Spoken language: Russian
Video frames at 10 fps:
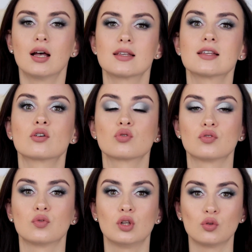
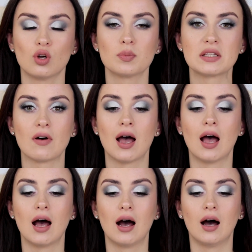закручиваю для удобства.
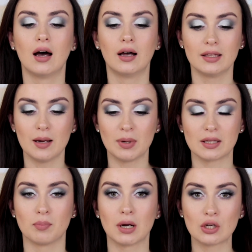Не об
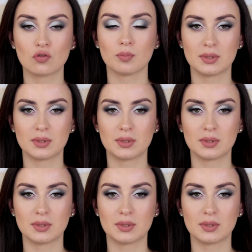этом, покажу вам